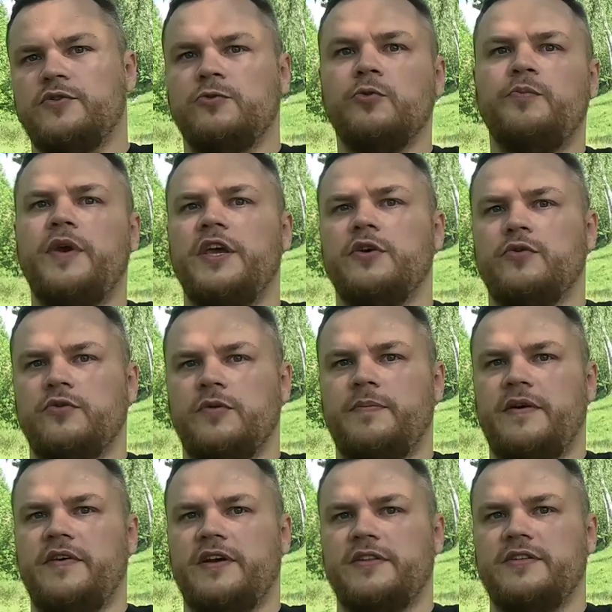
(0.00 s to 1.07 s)
ступеньку на
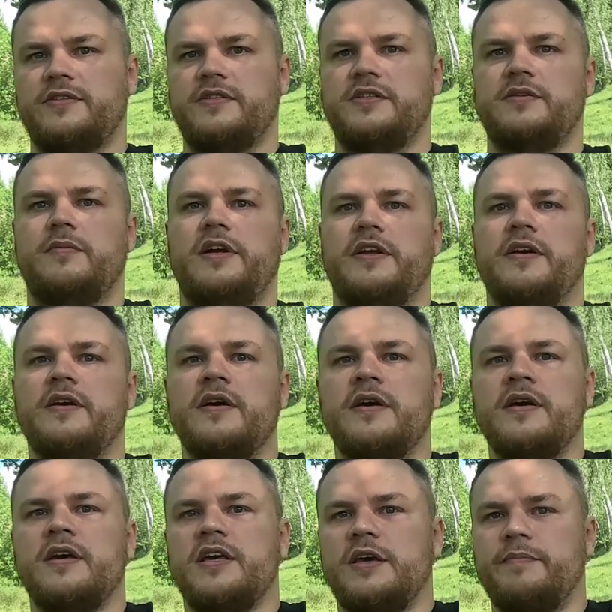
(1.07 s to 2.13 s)
поверхности земли.
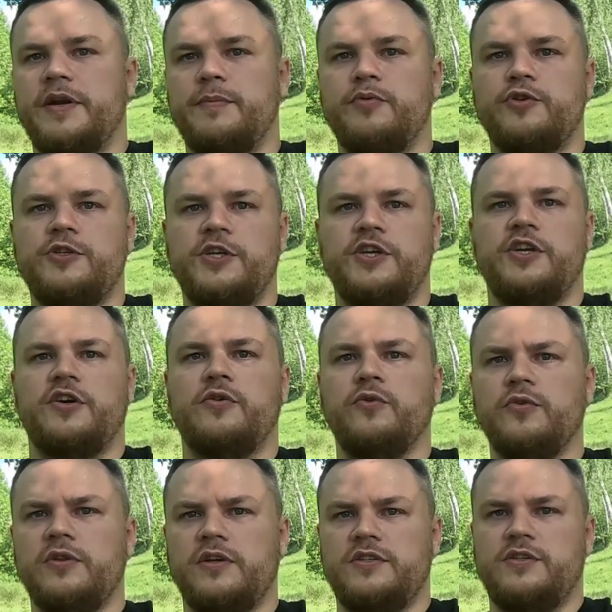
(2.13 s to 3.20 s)
И при пучении
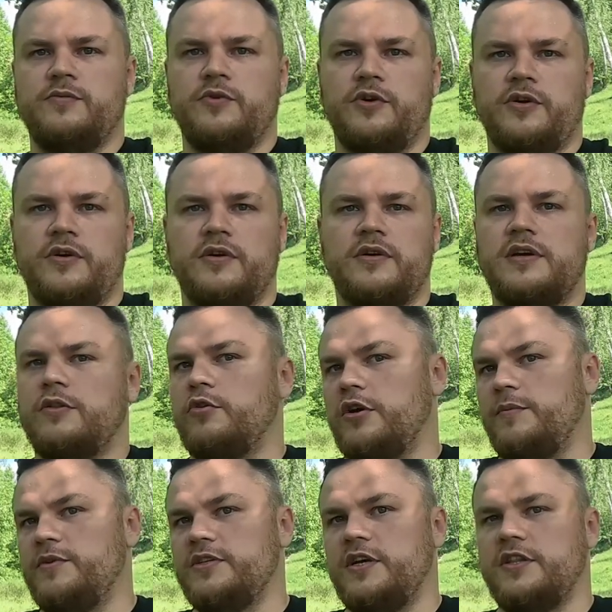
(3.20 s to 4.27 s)
грунта зимой, который
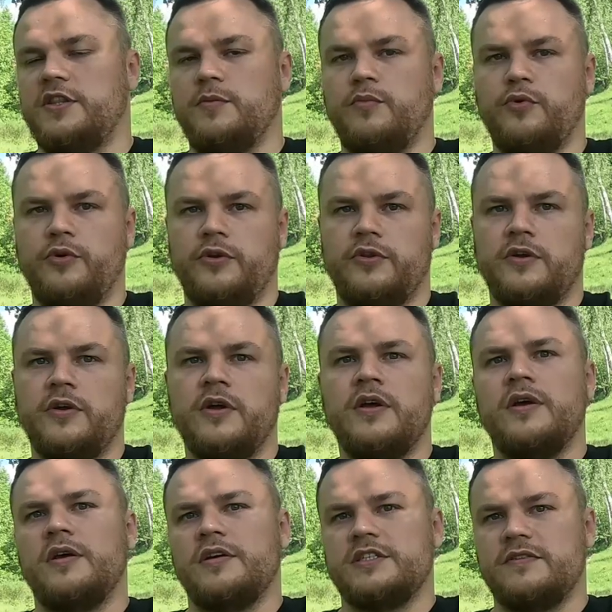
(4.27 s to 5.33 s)
обязательно будет,
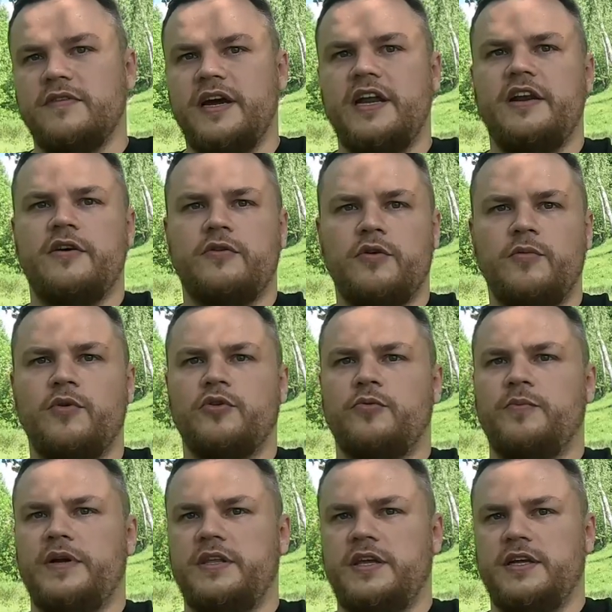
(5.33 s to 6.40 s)
сваи легко могут
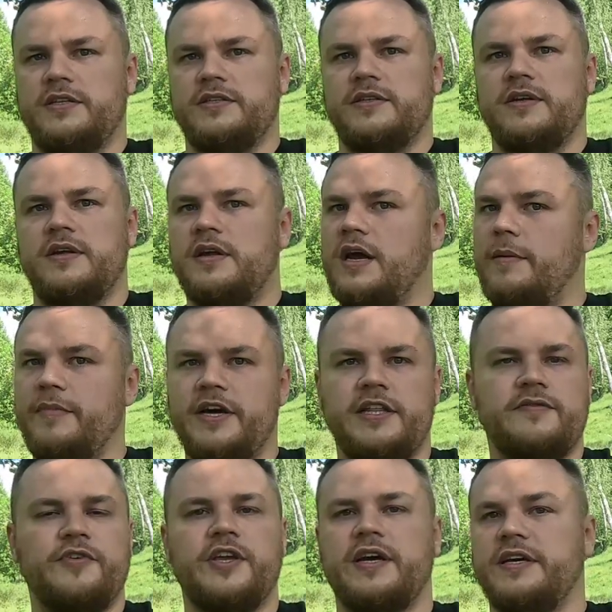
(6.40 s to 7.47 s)
подняться, а мы
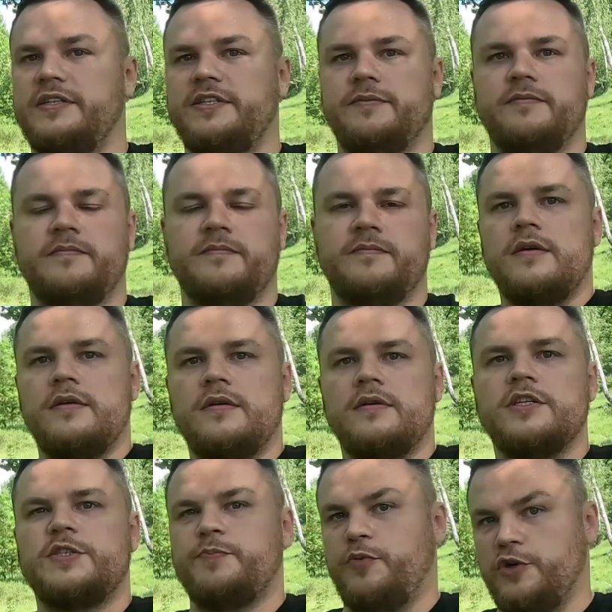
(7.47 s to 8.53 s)
этого не хотим.
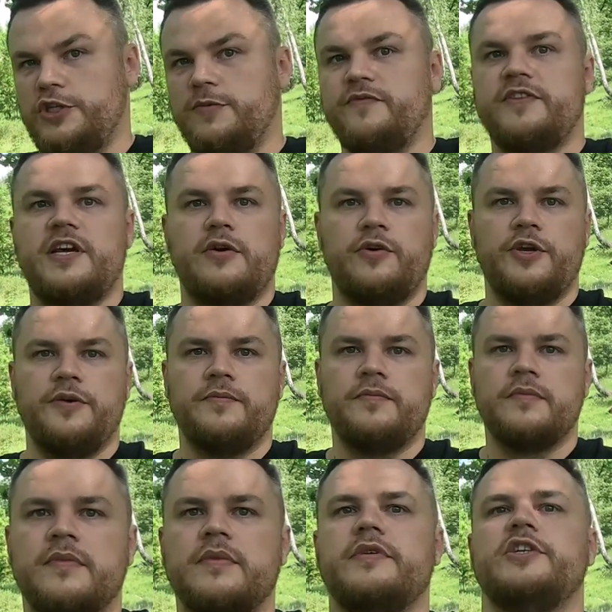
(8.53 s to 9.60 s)
Способ второй.
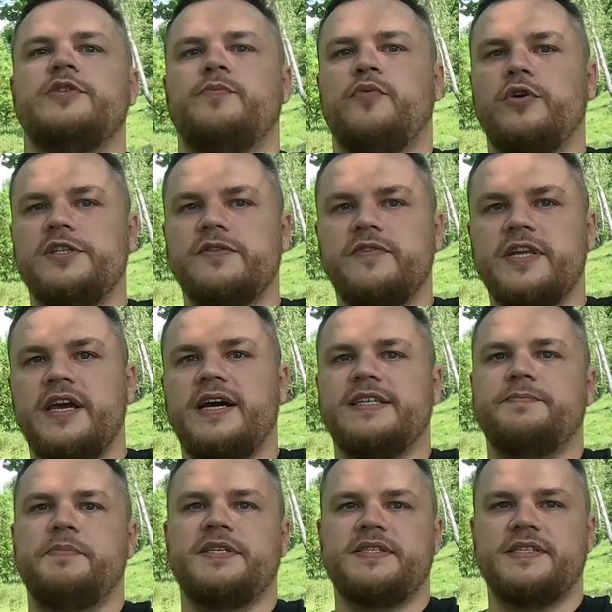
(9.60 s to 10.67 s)
Использование
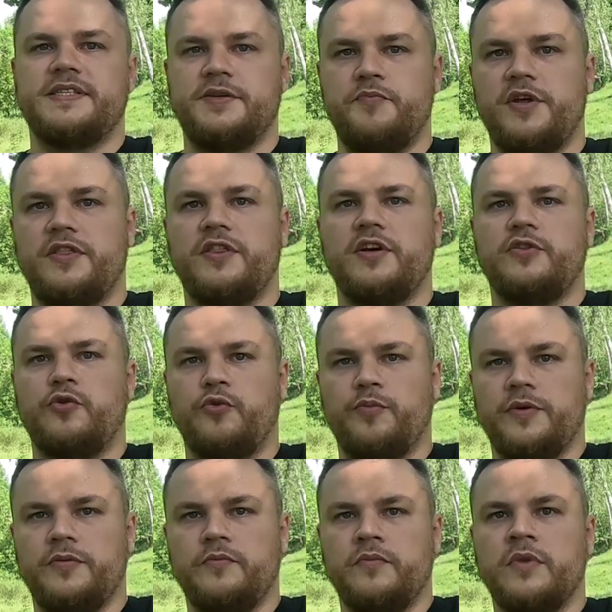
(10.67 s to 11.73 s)
асбестоцементных
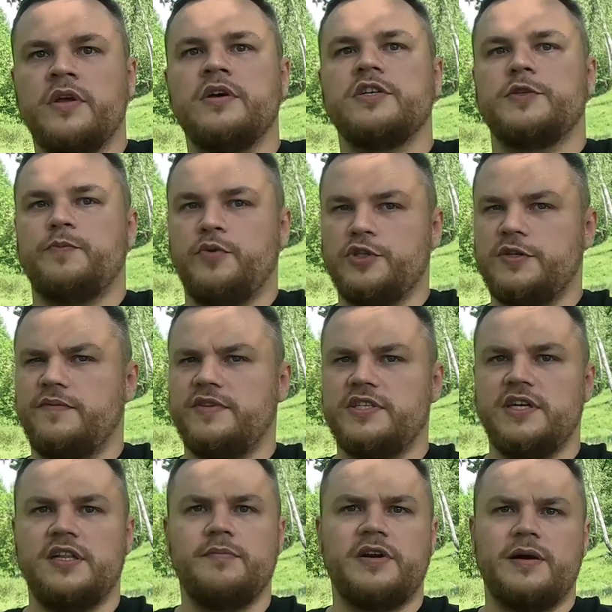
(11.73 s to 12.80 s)
труб. Способ в
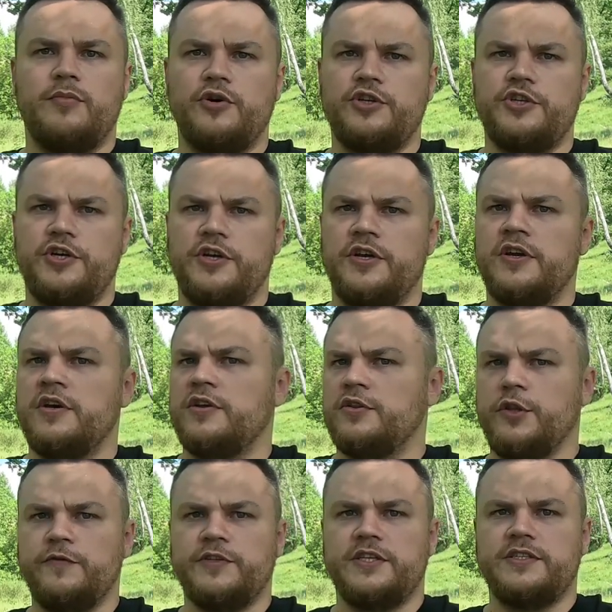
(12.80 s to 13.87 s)
целом рабочий, но в